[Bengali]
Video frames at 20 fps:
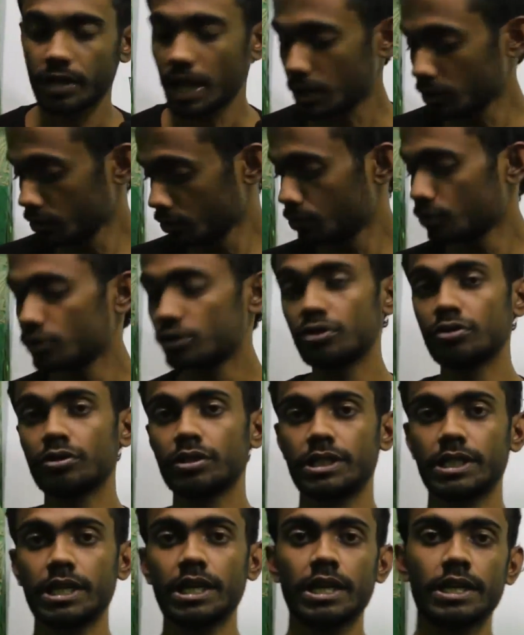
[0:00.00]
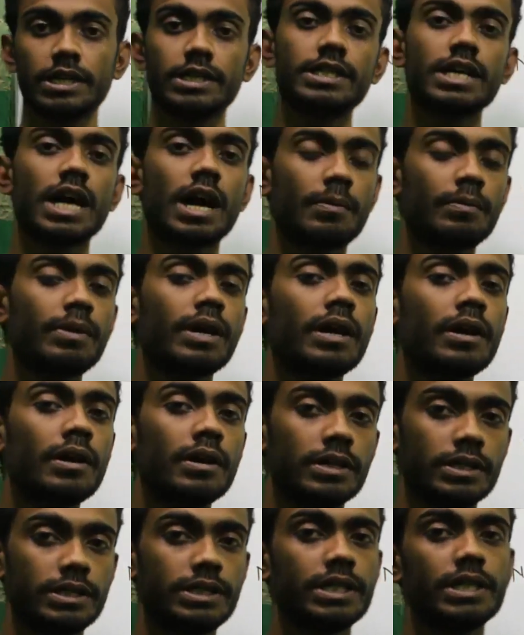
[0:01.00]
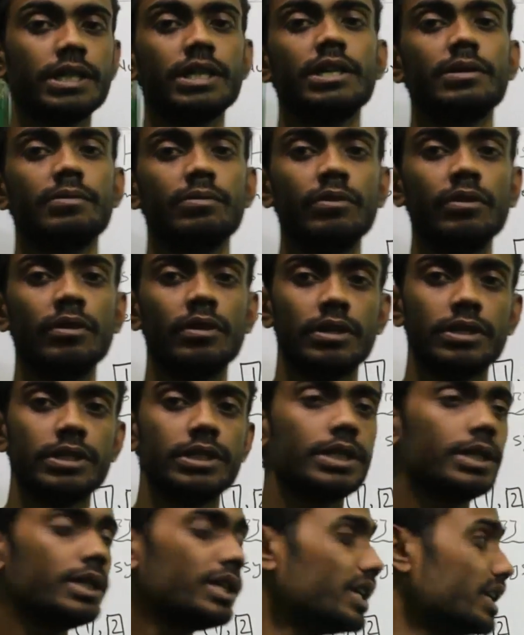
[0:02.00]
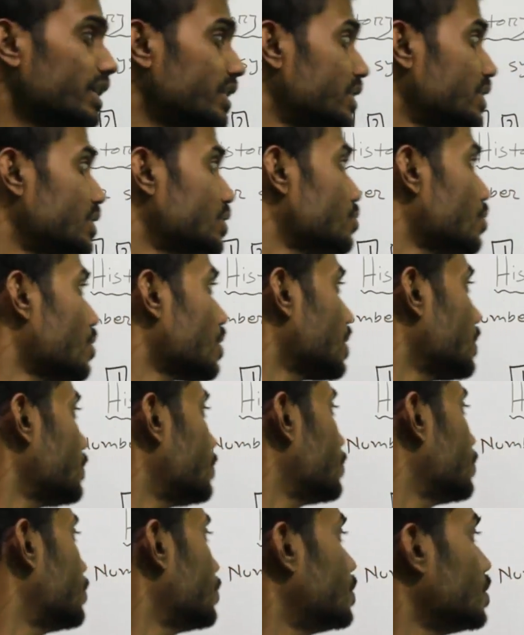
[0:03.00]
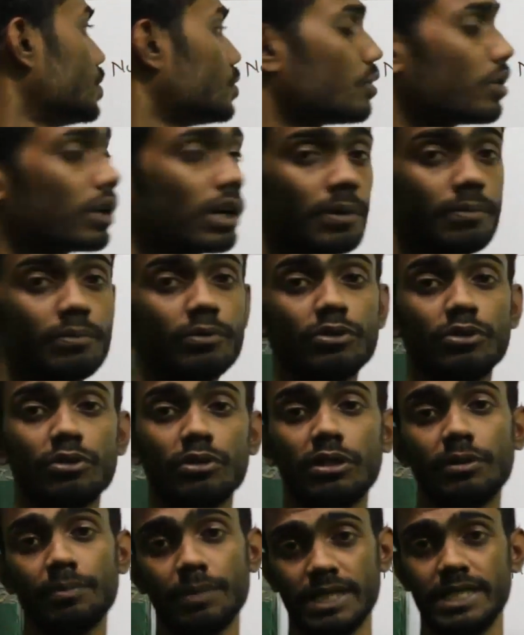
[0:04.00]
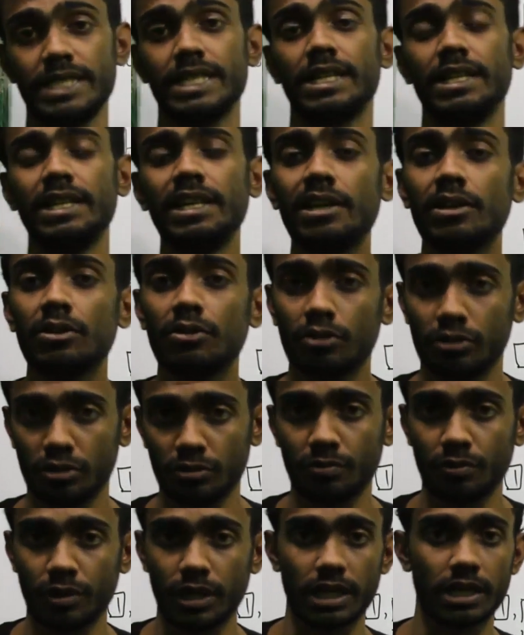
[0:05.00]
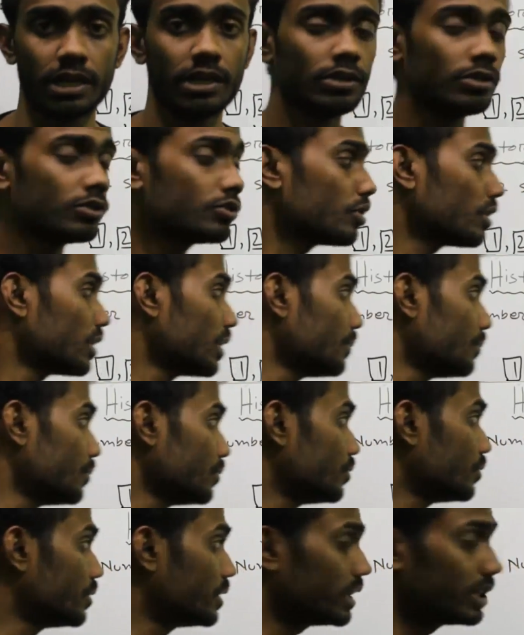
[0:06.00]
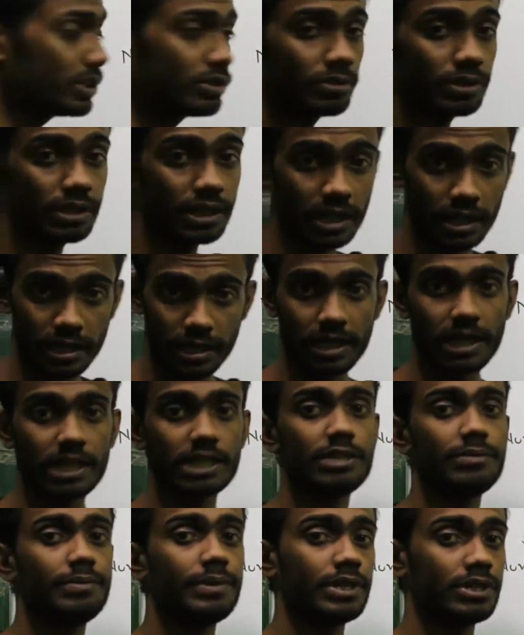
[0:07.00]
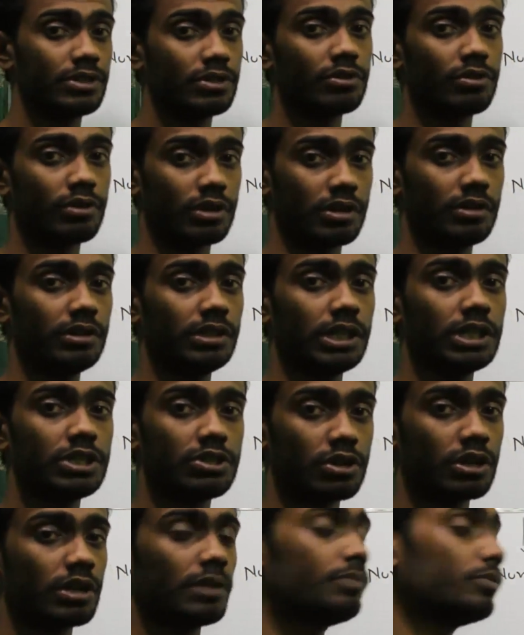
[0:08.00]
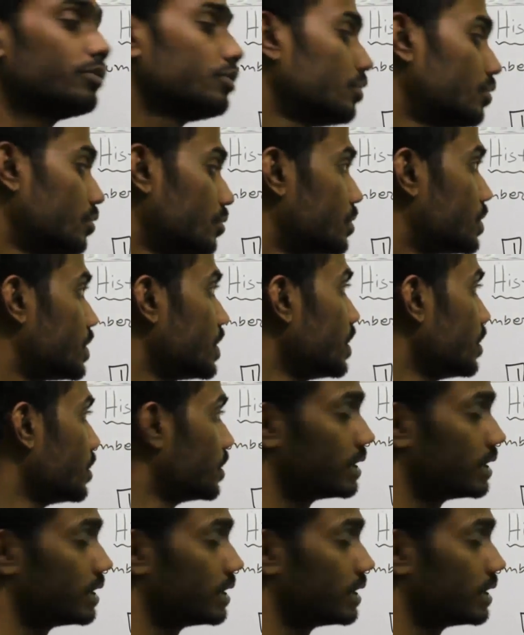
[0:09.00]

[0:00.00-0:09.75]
এখন প্রশ্ন হচ্ছে যে আমরা জেনে নেব যে এই যে যে সংখ্যা পদ্ধতি সংখ্যা পদ্ধতি বেসিক্যালি কত প্রকার তো সংখ্যা পদ্ধতিকে যদি ক্লাসিফিকেশন করা হয় তাহলে সংখ্যা পদ্ধতি হচ্ছে